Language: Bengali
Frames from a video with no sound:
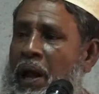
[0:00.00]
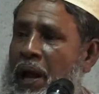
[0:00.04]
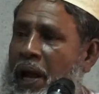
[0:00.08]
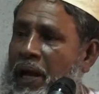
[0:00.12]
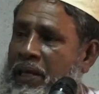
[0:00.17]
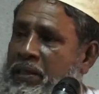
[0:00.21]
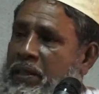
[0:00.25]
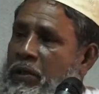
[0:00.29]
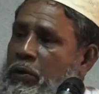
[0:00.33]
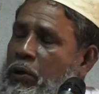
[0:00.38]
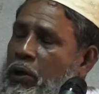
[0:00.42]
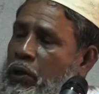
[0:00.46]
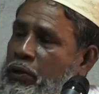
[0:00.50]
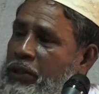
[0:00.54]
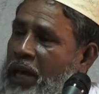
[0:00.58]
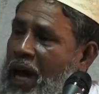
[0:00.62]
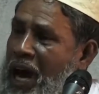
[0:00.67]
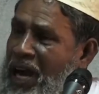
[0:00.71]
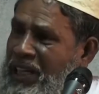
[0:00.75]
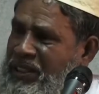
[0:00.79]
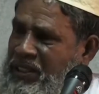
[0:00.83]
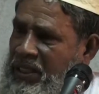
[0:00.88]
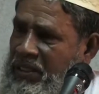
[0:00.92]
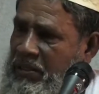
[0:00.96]
একটা হলো
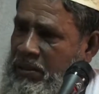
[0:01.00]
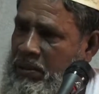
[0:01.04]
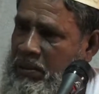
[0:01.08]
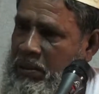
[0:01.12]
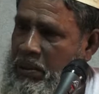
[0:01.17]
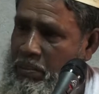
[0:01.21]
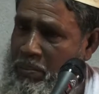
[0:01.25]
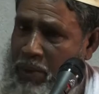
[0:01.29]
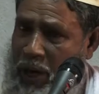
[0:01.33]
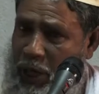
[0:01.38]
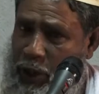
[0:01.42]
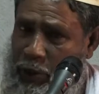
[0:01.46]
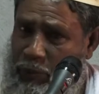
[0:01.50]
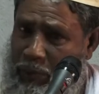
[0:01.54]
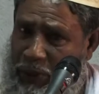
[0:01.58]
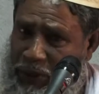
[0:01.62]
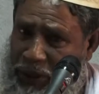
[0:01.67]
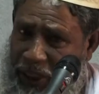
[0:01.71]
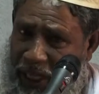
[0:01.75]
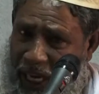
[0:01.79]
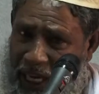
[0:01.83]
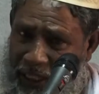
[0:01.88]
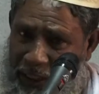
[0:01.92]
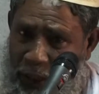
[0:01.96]
দাস
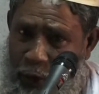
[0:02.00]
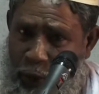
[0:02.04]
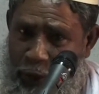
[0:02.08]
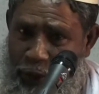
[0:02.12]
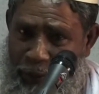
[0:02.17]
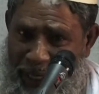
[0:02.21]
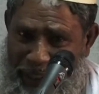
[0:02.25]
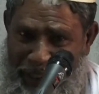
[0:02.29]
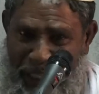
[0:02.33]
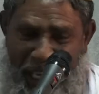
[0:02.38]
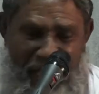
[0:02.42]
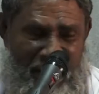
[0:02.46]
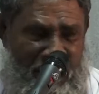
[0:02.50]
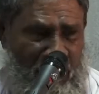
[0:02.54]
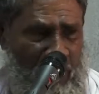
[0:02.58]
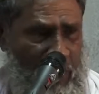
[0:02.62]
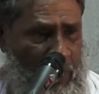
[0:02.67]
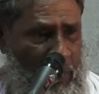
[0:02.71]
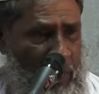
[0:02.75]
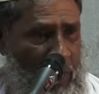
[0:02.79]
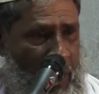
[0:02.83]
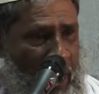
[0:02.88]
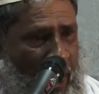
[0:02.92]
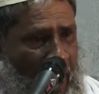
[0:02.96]
ভারতবর্ষের আদি অধিবাসী
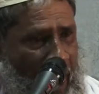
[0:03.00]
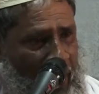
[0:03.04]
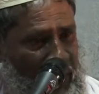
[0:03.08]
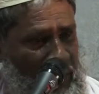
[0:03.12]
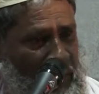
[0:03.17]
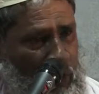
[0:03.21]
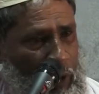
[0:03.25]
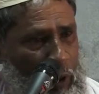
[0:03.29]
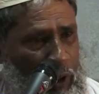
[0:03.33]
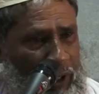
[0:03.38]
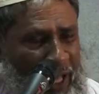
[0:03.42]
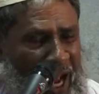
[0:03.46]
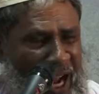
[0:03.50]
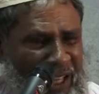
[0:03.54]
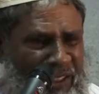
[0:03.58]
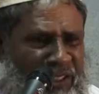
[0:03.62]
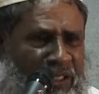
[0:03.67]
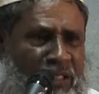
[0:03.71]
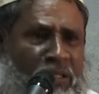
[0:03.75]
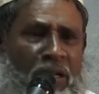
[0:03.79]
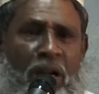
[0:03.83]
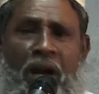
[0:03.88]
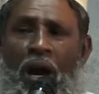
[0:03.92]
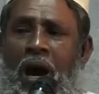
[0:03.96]
একটা হলো দাস
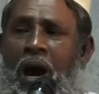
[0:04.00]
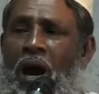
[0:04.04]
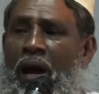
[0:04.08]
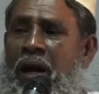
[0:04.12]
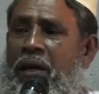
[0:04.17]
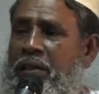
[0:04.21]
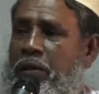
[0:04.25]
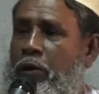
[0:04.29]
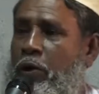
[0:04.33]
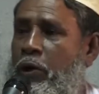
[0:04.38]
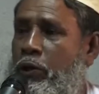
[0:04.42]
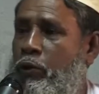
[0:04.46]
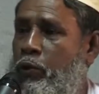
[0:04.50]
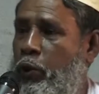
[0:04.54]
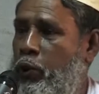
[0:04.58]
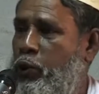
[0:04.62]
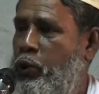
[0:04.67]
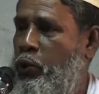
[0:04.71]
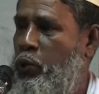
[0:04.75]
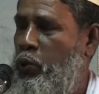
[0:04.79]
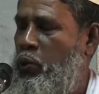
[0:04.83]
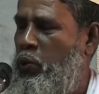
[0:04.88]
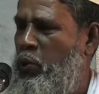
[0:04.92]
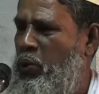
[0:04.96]
আর একটা হলো
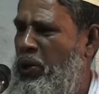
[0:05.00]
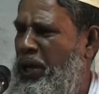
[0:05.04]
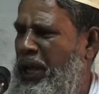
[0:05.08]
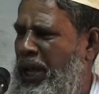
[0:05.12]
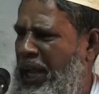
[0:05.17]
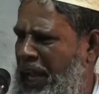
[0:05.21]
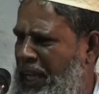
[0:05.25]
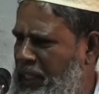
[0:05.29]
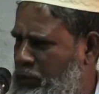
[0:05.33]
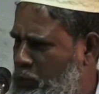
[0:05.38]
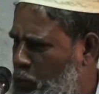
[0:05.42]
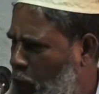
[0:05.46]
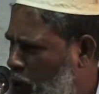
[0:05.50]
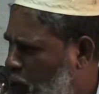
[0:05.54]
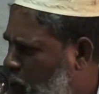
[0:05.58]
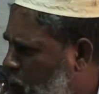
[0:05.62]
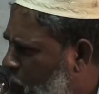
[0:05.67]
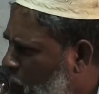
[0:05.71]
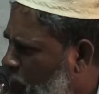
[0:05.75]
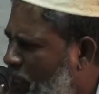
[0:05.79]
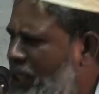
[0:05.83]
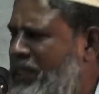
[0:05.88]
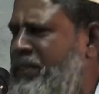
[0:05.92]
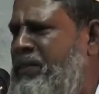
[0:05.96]
দস্যু এই
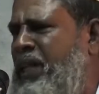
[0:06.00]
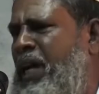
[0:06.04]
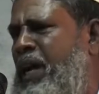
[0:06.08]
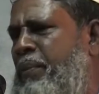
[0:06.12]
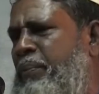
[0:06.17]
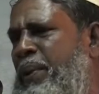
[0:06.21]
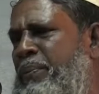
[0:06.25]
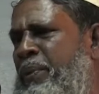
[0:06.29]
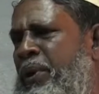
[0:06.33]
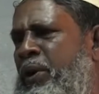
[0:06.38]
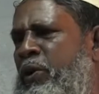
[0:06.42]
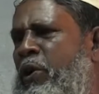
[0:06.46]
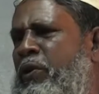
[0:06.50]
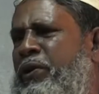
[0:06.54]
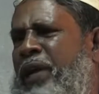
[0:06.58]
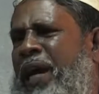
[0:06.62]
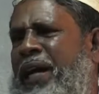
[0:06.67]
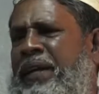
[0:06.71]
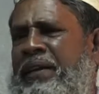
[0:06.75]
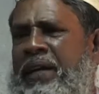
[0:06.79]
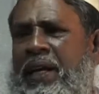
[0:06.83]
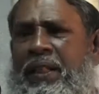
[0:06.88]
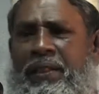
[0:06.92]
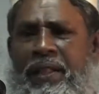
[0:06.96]
দস্যুদের তারা বিভিন্ন
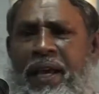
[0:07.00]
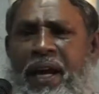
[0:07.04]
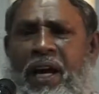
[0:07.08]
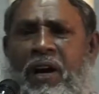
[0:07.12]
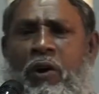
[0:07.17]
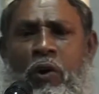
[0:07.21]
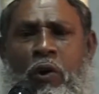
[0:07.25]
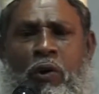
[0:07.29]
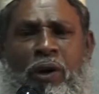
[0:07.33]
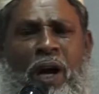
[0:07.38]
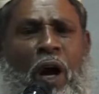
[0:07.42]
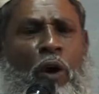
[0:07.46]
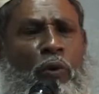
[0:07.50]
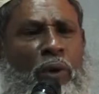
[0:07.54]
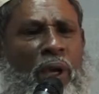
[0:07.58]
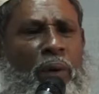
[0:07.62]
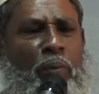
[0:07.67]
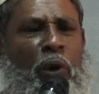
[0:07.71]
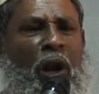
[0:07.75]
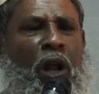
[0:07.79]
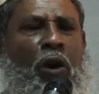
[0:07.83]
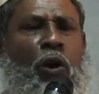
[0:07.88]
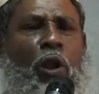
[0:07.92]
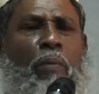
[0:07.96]
টাইটেল দেওয়া হলো কাউকে
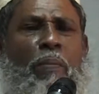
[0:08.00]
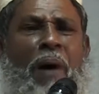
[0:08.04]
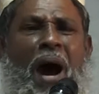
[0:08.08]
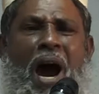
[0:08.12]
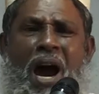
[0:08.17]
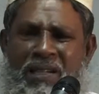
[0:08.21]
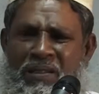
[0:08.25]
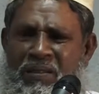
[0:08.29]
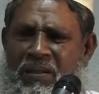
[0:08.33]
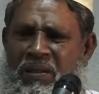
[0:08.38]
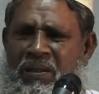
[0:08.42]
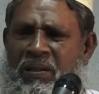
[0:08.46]
বলা হলো বাঘ